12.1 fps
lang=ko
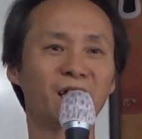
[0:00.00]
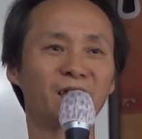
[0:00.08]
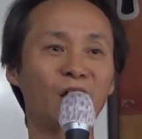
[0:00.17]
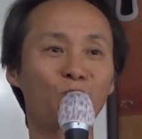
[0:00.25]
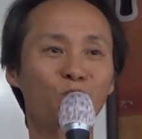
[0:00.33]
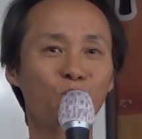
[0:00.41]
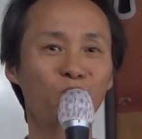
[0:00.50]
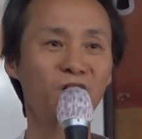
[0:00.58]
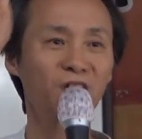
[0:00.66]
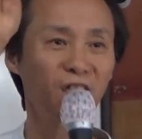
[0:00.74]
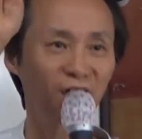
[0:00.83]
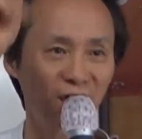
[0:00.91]
단군조선
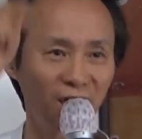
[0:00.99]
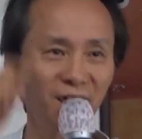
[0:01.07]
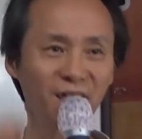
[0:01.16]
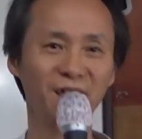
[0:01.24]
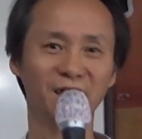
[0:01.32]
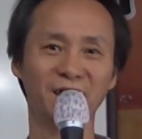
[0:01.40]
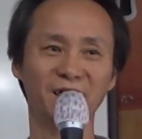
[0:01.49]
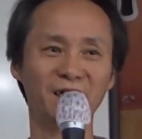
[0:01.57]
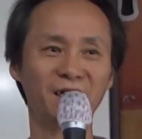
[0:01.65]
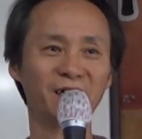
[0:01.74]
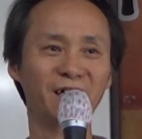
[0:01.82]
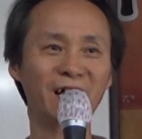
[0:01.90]
시대 때
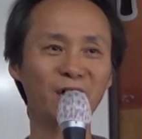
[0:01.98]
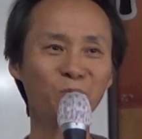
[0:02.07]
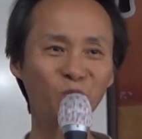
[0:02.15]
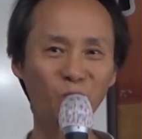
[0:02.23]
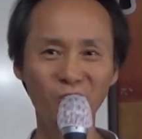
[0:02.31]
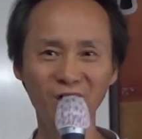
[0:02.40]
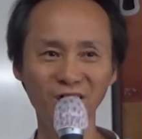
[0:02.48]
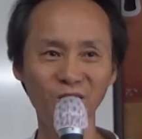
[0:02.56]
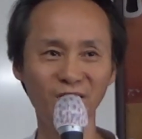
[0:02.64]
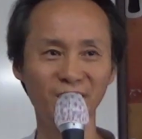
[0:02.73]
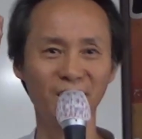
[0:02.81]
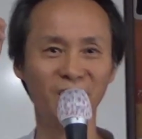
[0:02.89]
예, 가림토로
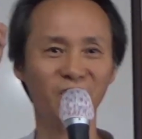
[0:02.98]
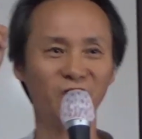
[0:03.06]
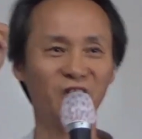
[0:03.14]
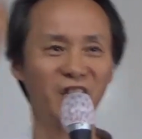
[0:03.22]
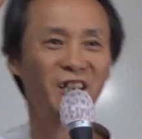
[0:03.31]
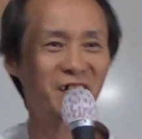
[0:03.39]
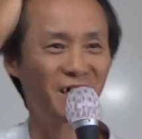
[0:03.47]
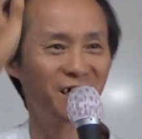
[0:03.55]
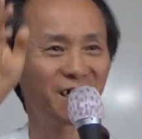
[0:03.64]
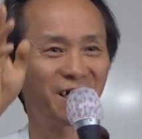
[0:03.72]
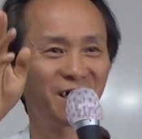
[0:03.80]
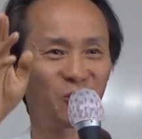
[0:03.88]
읽은 글자다
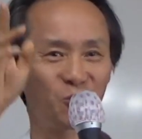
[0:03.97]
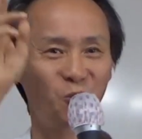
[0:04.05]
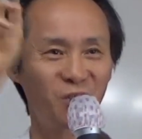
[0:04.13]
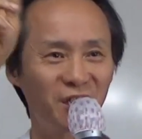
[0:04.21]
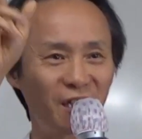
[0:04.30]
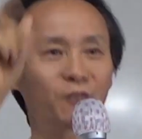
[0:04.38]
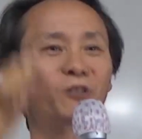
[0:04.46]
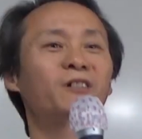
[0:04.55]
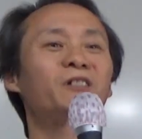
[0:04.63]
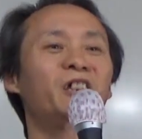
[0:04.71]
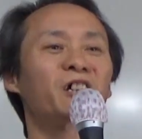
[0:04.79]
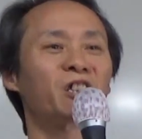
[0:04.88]
소리다
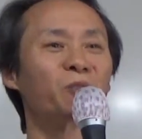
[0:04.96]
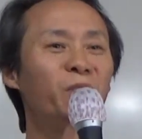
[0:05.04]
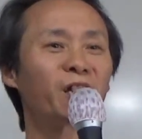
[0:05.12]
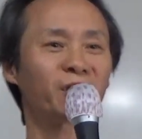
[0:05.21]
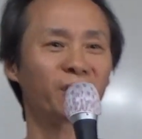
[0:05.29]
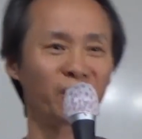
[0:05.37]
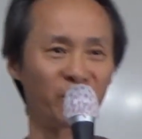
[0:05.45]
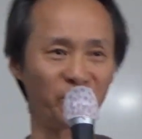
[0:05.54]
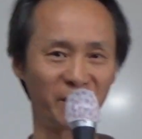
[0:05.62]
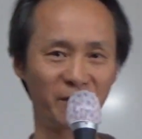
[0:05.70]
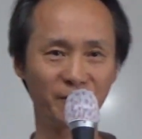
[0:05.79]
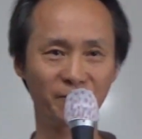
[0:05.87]
그거를 제가
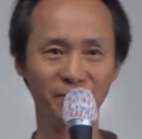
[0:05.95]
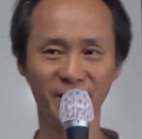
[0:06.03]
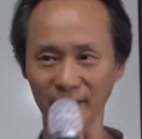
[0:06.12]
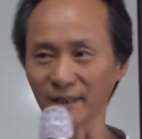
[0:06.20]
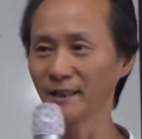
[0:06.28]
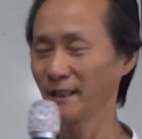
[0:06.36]
증명해드리겠습니다. 예.